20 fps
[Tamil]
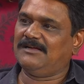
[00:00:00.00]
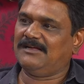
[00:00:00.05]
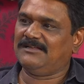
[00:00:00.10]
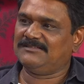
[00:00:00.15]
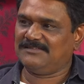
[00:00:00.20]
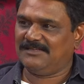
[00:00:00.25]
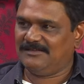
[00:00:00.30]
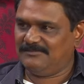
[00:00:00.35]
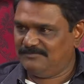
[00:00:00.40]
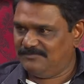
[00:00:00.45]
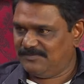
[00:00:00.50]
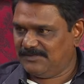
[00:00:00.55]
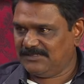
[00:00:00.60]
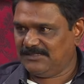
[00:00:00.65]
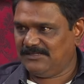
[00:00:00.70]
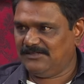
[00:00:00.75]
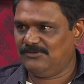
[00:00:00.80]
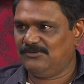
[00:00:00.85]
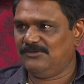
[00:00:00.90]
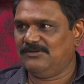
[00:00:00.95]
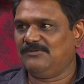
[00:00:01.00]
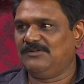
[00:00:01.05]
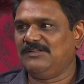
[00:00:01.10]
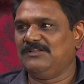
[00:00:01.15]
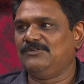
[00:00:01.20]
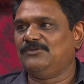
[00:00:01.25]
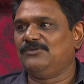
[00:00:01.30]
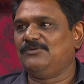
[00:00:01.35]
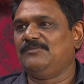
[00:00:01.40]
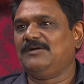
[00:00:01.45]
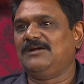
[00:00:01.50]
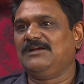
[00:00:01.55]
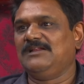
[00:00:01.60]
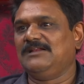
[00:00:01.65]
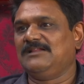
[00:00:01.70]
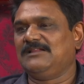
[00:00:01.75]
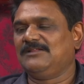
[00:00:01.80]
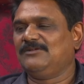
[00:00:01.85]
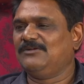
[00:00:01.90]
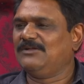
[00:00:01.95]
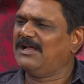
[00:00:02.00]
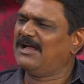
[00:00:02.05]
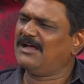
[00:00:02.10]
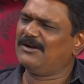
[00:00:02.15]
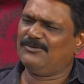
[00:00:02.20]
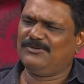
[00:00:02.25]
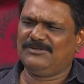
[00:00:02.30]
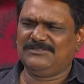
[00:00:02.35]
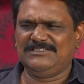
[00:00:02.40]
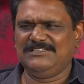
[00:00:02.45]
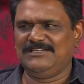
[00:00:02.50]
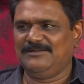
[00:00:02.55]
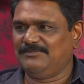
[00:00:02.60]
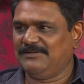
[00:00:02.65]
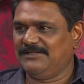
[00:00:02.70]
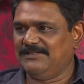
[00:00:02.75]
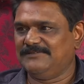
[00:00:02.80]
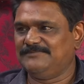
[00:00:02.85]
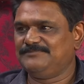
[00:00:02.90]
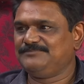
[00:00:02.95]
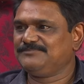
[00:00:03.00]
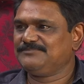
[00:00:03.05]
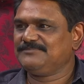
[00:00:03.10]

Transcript: அசாம் பக்கத்தில் உள்ள ஏதோ ஒரு மாநிலத்தில் யாரோ ஒரு சின்ன பையன்